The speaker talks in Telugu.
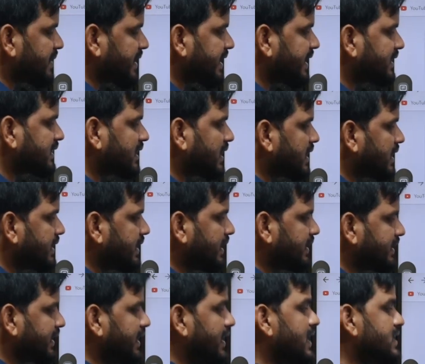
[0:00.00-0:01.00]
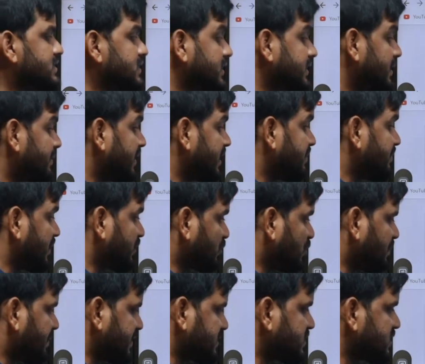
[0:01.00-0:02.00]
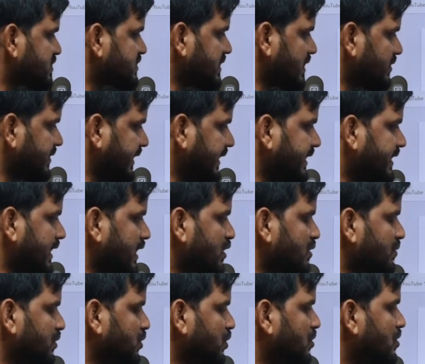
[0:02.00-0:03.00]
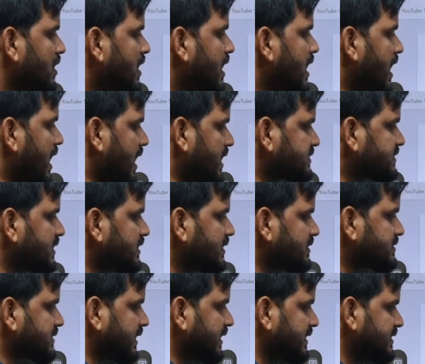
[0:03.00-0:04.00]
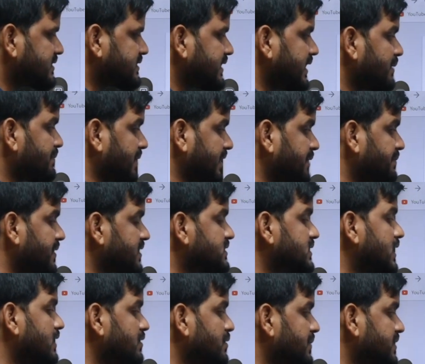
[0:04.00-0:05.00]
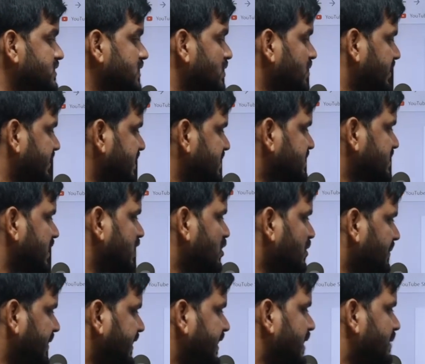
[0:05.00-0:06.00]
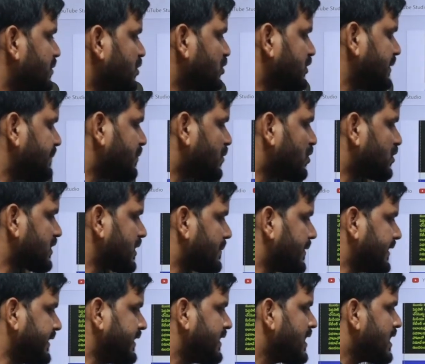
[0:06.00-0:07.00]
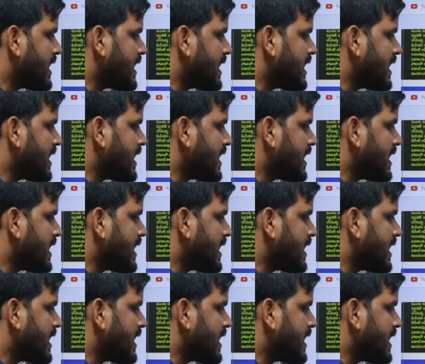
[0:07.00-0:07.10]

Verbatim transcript: పరిగెత్తాలని అంటే ఎలా సాధ్యమని మంత్రులు ప్రశ్నిస్తున్నారు ఎన్నికలకు ముందు ఆంక్షలను సడలిస్తే ప్రతిపక్షాల విమర్శలను అదే స్థాయిలో మీడియా ముందు తిప్పుకొడతామని